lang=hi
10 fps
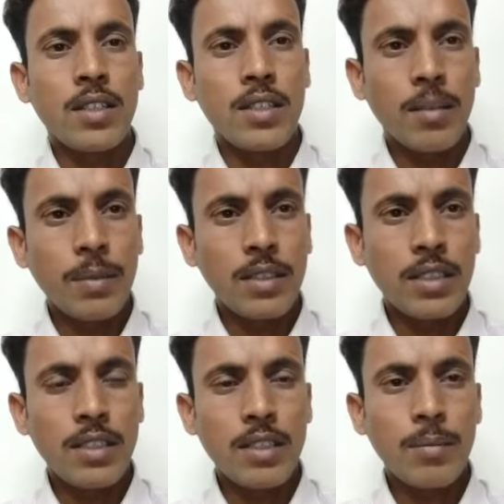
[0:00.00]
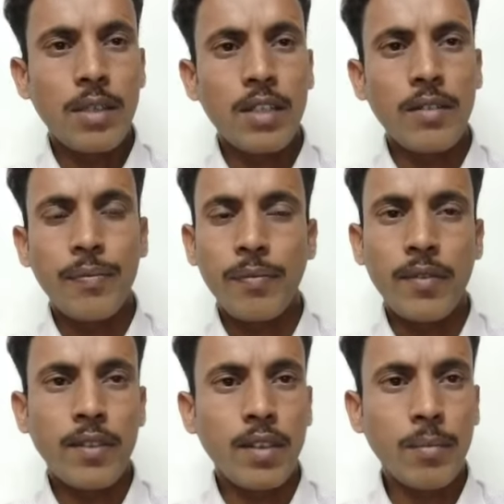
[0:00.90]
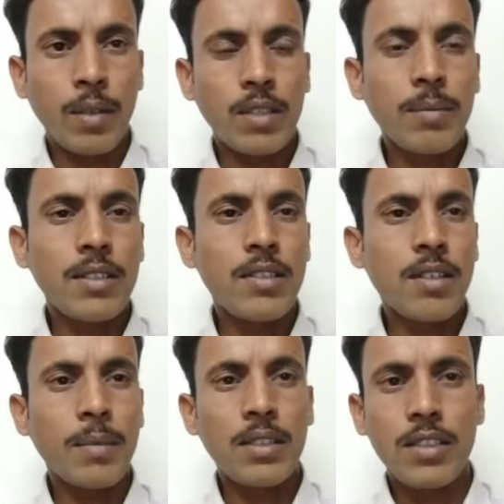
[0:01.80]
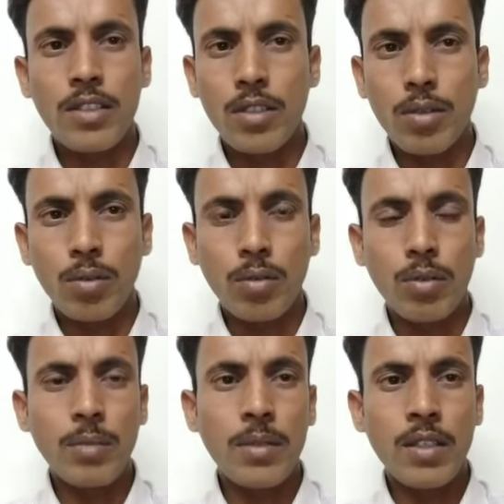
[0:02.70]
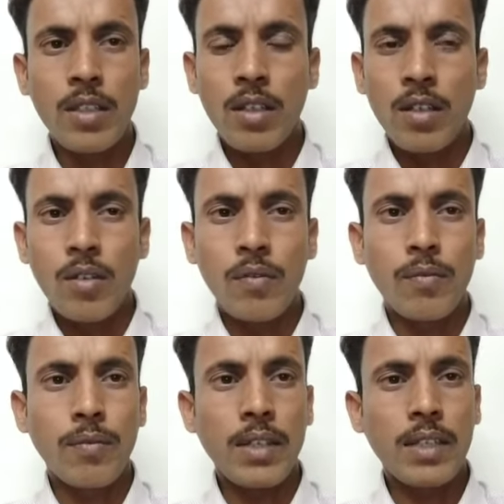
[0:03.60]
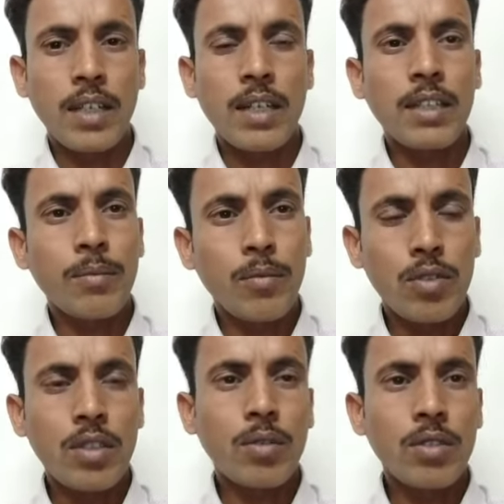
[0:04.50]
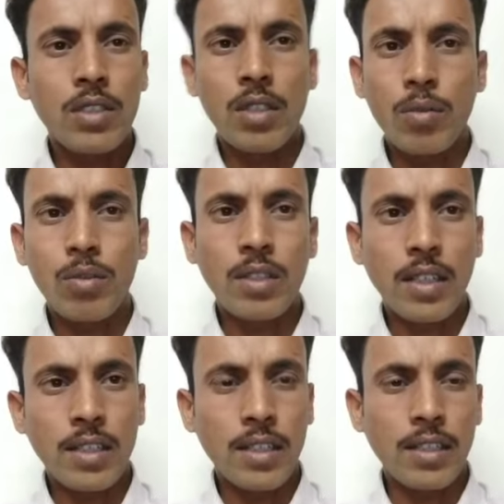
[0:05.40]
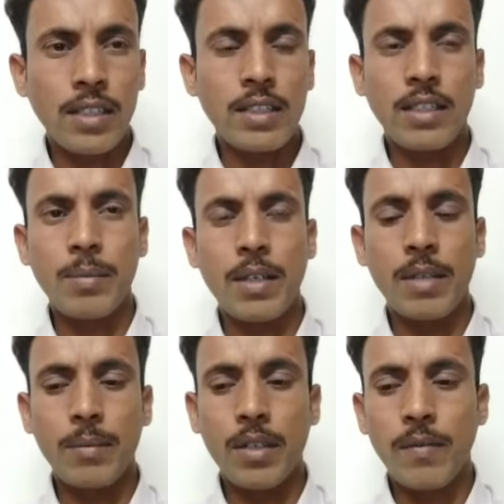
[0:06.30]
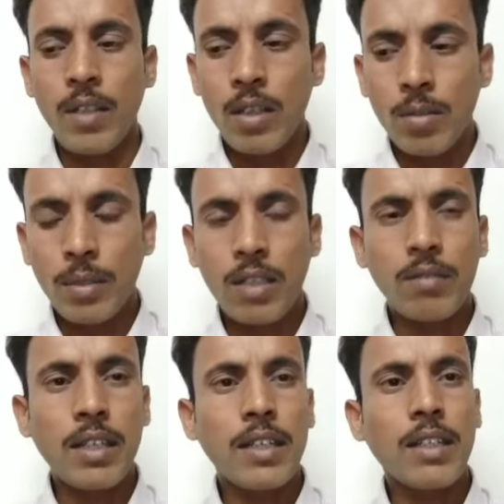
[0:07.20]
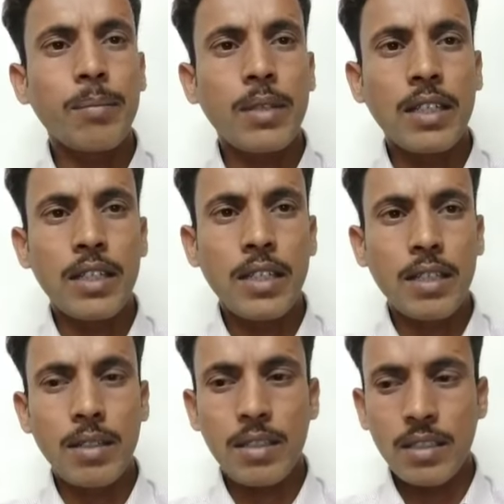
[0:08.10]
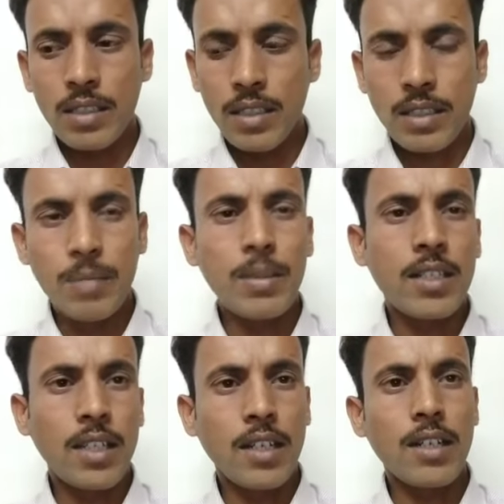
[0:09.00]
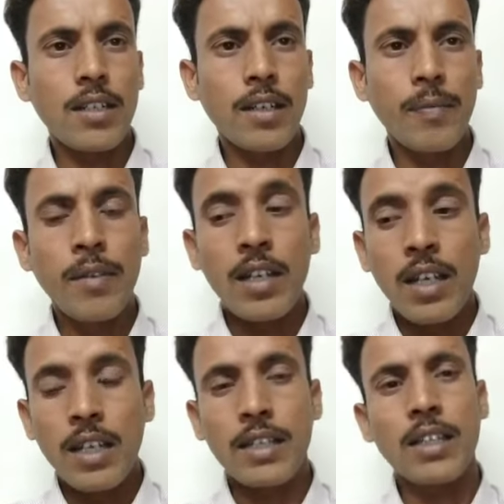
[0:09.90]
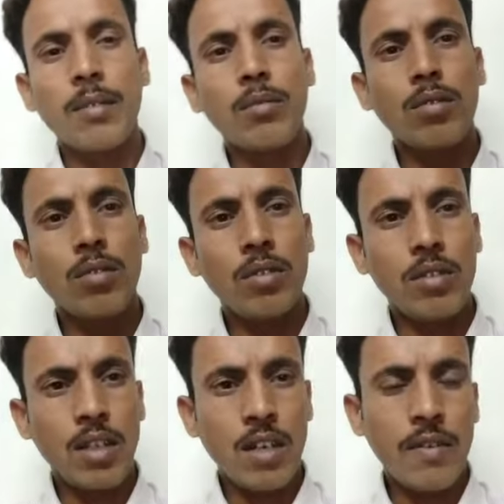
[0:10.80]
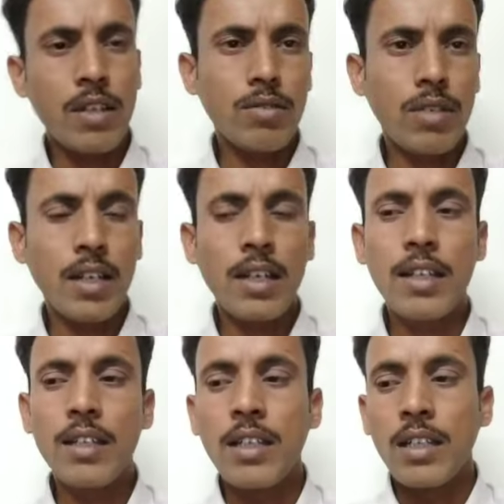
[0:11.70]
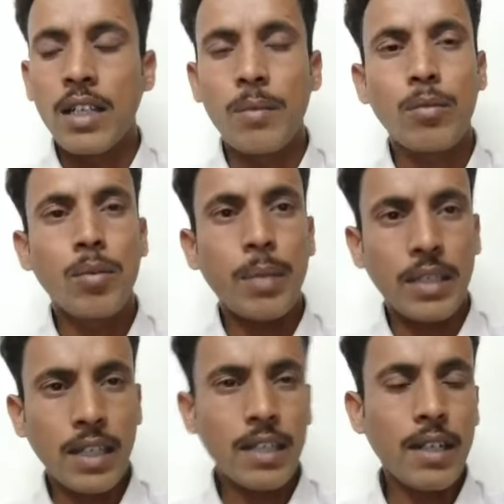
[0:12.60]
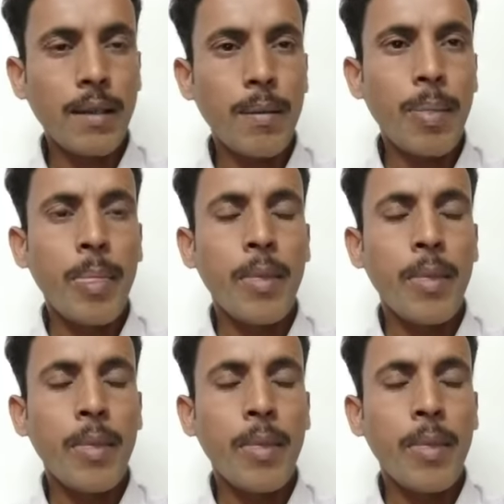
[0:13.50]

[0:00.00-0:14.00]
शिक्षा मंत्री जी से मिले वर्तमान शिक्षा मंत्री जी से तो उन्होंने भी वही कहा कि हम कुछ ना कुछ जरूर कर रहे हैं इसके बारे में मतलब कहीं ना कहीं प्रक्रिया इसकी भी चल रही है लेकिन हमको आवाज़ उठाना है हमको बताना है